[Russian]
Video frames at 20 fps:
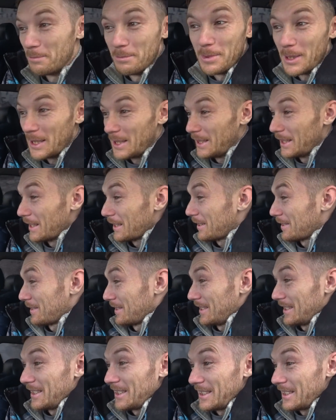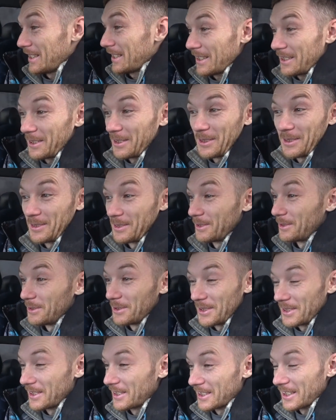Блять, я хуй
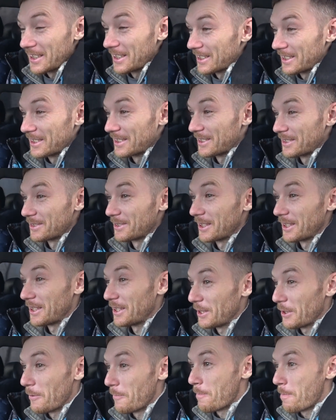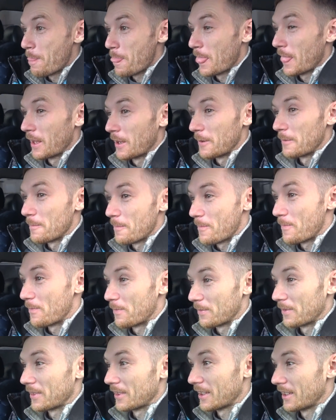хуй знает, сука. не
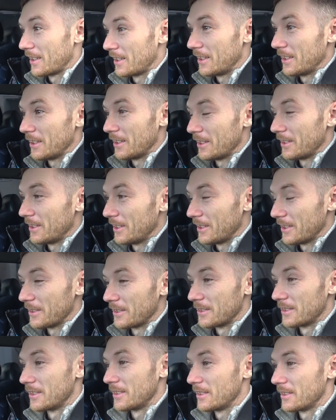сносится так быстро, но, ну,